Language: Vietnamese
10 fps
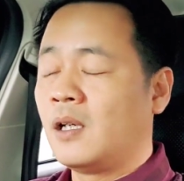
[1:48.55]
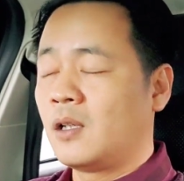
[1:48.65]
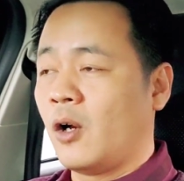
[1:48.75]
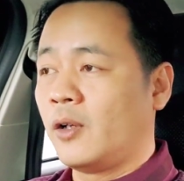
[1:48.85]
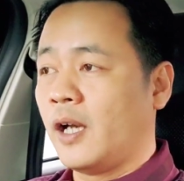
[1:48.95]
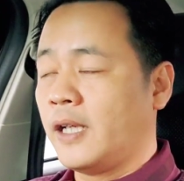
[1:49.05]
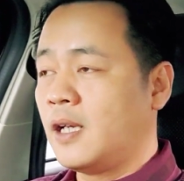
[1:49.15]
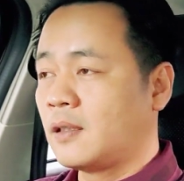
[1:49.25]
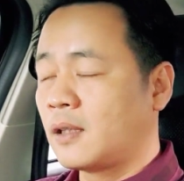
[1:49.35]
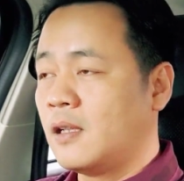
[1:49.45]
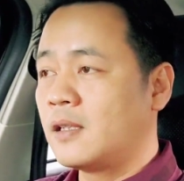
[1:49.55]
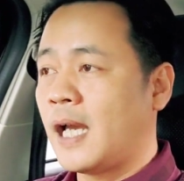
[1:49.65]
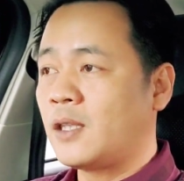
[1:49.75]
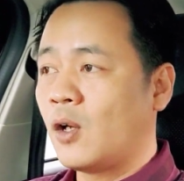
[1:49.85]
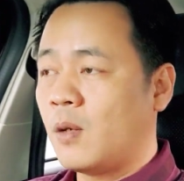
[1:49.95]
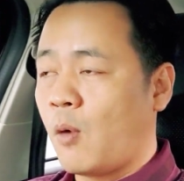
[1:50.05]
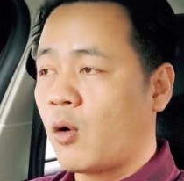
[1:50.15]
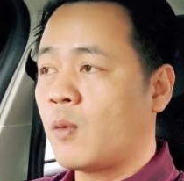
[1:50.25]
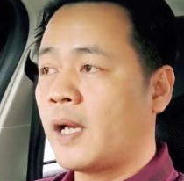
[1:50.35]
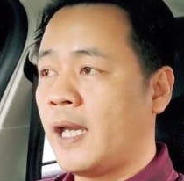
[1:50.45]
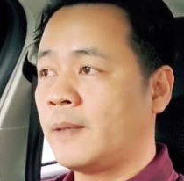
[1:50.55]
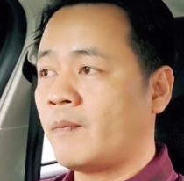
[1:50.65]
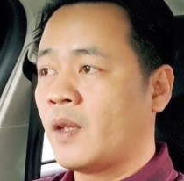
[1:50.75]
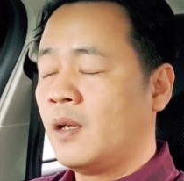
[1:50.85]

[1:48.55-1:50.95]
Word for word: rồi gửi đơn thư ra cho Bộ Công an.